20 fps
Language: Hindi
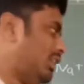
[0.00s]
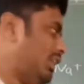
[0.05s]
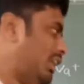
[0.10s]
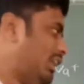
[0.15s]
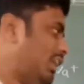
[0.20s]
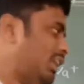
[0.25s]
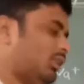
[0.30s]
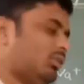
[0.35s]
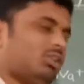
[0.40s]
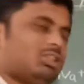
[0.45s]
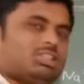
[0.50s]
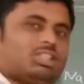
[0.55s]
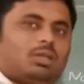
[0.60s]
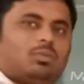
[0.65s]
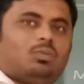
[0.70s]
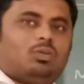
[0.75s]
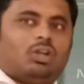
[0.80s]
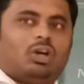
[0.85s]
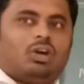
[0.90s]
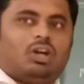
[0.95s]
लेगा तो अष्टक
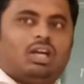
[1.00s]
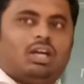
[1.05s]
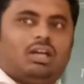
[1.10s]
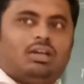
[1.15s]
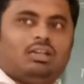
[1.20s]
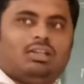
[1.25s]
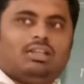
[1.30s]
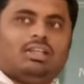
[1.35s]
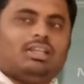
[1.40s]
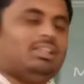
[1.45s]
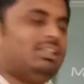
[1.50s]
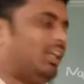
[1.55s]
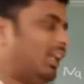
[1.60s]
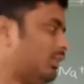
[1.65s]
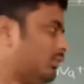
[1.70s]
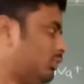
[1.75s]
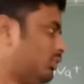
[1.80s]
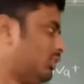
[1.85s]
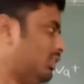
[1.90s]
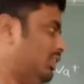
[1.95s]
पूरा होगा या
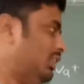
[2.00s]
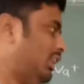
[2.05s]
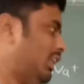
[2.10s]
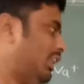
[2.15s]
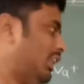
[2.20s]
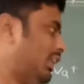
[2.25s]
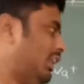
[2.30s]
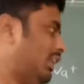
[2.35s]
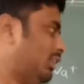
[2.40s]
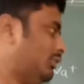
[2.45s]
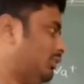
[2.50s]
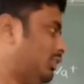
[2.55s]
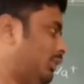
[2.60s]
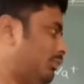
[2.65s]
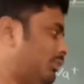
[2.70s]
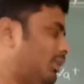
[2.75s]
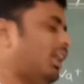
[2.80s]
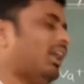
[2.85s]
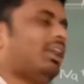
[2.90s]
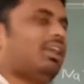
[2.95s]
तो तीन दे देगा तो ये
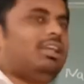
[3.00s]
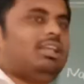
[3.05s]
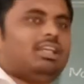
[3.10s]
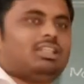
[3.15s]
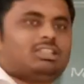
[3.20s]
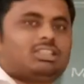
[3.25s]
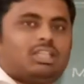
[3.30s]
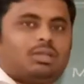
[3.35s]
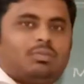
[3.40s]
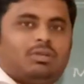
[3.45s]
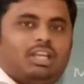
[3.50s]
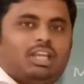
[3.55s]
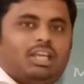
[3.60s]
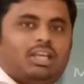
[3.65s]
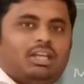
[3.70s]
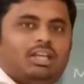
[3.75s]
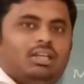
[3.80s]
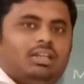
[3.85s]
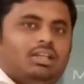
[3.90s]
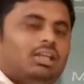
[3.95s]
अपना ऑलरेडी अष्टक में
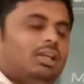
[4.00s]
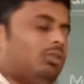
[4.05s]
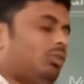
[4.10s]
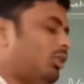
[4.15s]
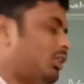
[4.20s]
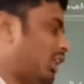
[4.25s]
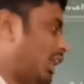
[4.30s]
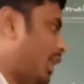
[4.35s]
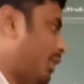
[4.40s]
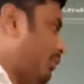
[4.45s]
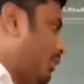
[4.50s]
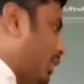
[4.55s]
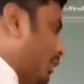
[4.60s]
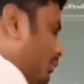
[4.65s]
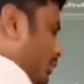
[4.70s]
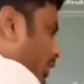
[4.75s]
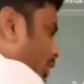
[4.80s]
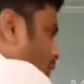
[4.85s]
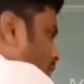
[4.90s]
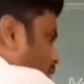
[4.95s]
रहेगा तो यहाँ पे आप
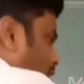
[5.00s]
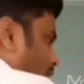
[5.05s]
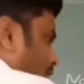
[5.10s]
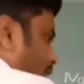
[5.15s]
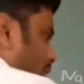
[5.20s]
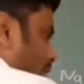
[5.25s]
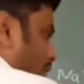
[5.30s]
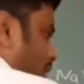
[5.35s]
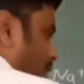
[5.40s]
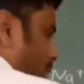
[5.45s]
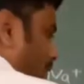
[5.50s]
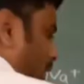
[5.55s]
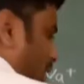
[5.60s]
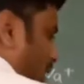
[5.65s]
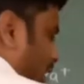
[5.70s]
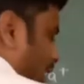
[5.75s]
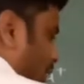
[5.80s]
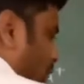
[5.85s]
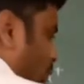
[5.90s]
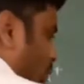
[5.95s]
देखोगे
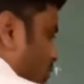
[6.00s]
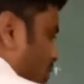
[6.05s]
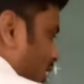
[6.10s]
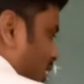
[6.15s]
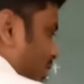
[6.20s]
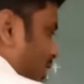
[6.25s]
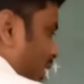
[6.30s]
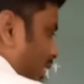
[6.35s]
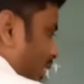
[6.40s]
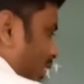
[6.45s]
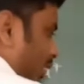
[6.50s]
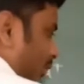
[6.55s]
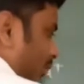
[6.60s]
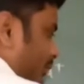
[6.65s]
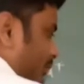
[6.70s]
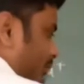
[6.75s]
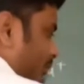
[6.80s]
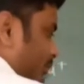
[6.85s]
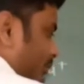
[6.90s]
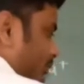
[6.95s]
कितना कौन सा आसान है
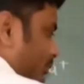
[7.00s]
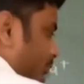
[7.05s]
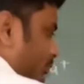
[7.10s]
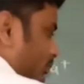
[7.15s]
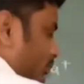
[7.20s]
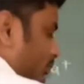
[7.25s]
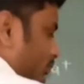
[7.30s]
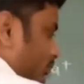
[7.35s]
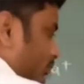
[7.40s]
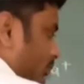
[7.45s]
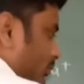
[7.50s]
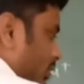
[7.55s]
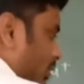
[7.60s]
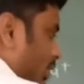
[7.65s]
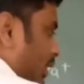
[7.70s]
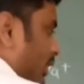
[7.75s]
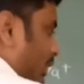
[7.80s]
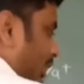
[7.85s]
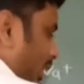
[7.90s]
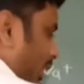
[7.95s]

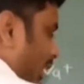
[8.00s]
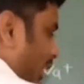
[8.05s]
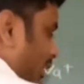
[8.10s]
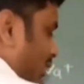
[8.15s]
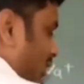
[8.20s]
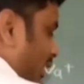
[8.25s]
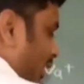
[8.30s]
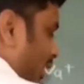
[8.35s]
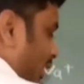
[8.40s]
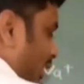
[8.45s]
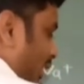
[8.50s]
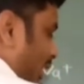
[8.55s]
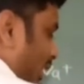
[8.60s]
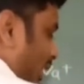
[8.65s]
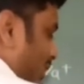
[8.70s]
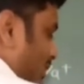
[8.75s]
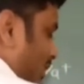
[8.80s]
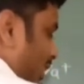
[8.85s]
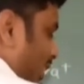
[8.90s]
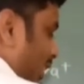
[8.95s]
देना आसान है देना
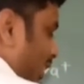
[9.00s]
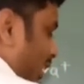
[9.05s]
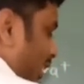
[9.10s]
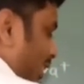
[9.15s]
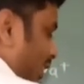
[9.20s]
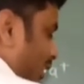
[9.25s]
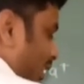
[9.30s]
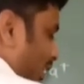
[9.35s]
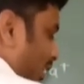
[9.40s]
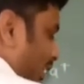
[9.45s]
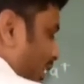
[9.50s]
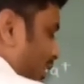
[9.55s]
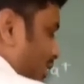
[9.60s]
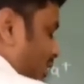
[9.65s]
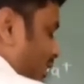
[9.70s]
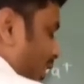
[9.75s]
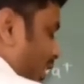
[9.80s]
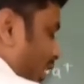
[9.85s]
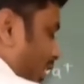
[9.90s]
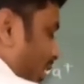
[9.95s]
आसान है कितना देना
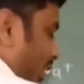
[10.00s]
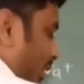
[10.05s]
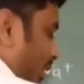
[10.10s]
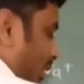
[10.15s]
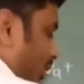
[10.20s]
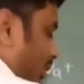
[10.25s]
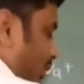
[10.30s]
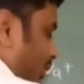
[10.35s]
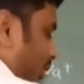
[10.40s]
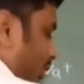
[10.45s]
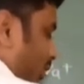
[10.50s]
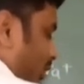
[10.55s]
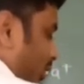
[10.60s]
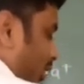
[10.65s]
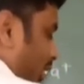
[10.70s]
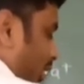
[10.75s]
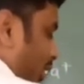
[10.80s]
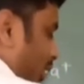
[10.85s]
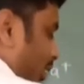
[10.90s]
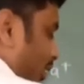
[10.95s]
आसान रहेगा
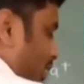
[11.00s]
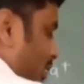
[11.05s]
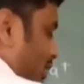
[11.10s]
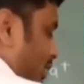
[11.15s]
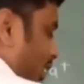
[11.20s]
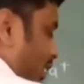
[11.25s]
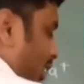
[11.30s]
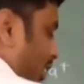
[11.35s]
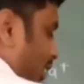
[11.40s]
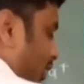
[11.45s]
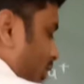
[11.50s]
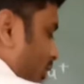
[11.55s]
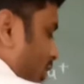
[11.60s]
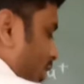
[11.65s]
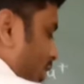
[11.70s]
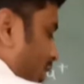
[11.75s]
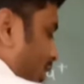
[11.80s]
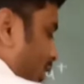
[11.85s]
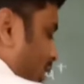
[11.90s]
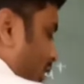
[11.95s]
तीन इस कारण क्या हो
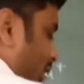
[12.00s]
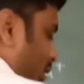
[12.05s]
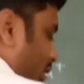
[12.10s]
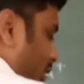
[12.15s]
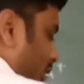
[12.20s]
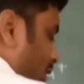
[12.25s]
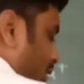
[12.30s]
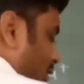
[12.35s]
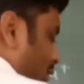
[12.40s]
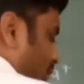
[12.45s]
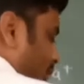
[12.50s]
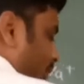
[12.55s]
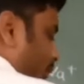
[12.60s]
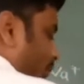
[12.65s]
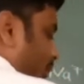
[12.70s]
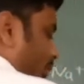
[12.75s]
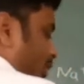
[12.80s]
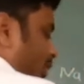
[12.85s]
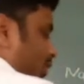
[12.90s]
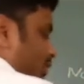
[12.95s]
जाएगा ये तीन
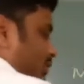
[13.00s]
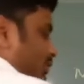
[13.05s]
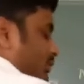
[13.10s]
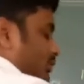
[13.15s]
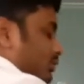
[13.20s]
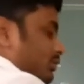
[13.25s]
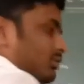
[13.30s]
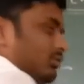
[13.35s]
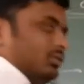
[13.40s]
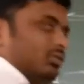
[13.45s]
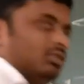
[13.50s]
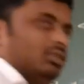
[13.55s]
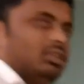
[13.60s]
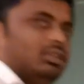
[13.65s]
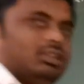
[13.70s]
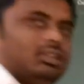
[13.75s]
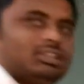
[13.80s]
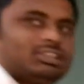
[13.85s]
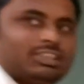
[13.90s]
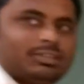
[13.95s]
प्लस
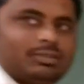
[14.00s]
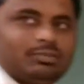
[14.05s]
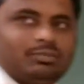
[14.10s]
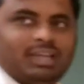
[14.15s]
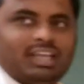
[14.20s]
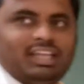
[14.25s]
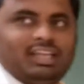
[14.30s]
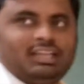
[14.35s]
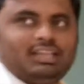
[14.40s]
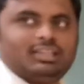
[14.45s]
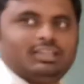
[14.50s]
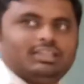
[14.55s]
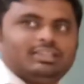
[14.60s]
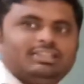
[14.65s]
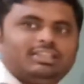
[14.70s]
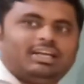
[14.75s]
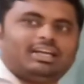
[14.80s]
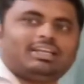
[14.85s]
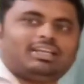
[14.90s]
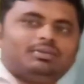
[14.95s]
समझ में आया
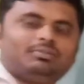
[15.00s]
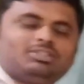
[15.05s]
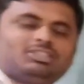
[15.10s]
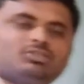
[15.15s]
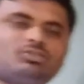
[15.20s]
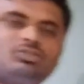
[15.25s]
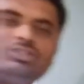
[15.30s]
ये आगे हम इसको